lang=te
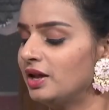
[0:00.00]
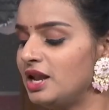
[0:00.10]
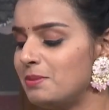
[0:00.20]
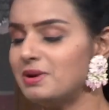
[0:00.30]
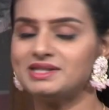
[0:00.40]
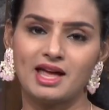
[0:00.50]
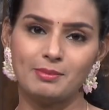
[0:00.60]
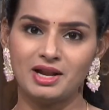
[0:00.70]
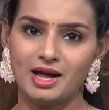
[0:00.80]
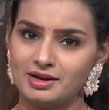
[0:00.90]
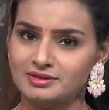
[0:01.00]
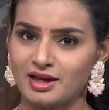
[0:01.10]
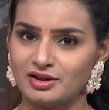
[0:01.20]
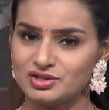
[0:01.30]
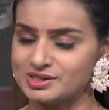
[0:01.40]
నిమ్మ సామల అన్నం
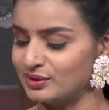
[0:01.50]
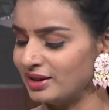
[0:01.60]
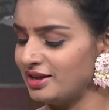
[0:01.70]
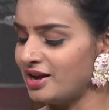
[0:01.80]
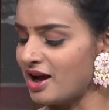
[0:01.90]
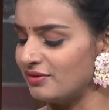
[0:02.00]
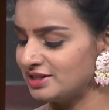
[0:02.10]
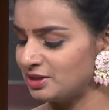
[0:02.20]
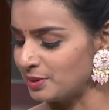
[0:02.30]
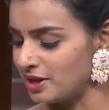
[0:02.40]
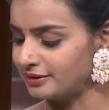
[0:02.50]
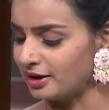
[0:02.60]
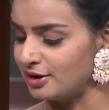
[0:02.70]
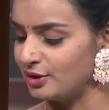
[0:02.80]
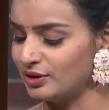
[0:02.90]
తయారు చేసుకోవడానికి కావాల్సిన
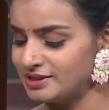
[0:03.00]
పదార్థాలన్నీ కూడా